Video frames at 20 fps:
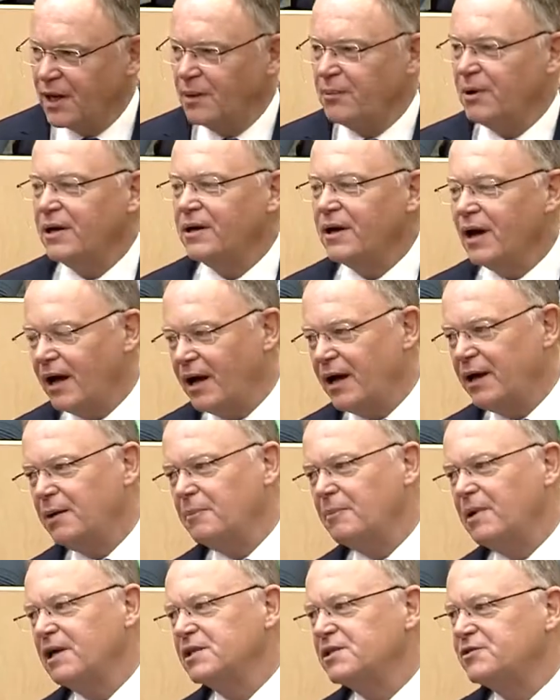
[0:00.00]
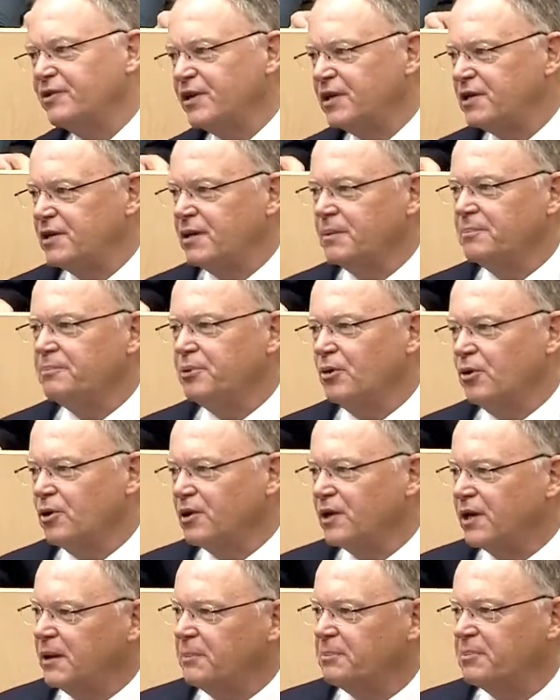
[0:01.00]
aber in einem ganz wichtigen
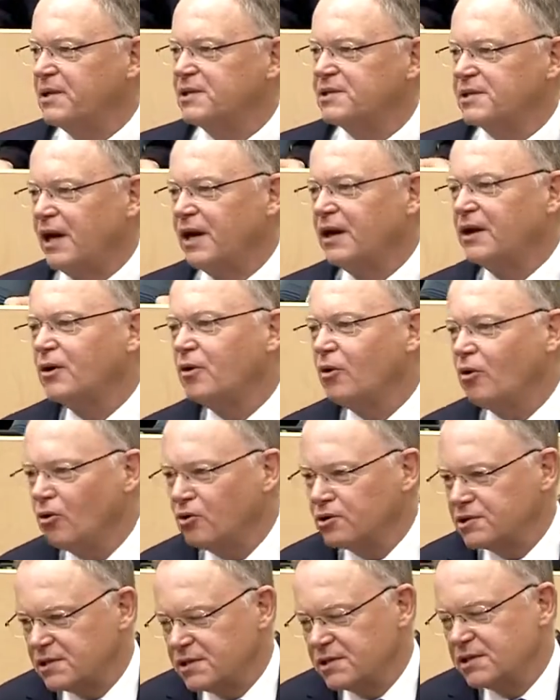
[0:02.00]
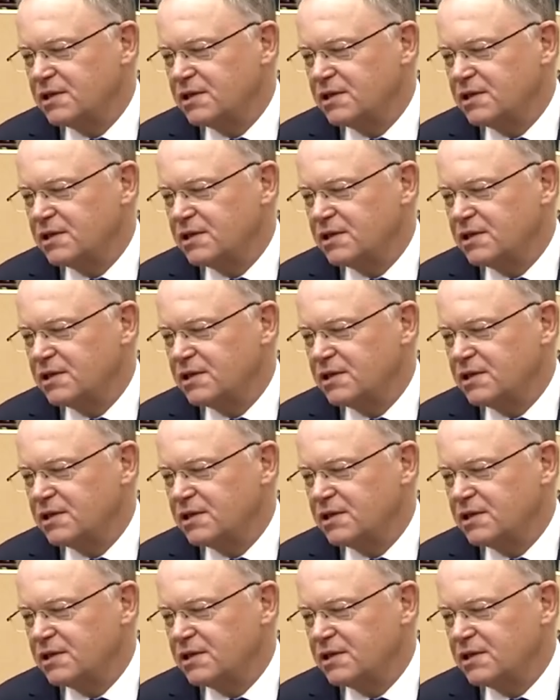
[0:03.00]
Punkt gibt es ein großes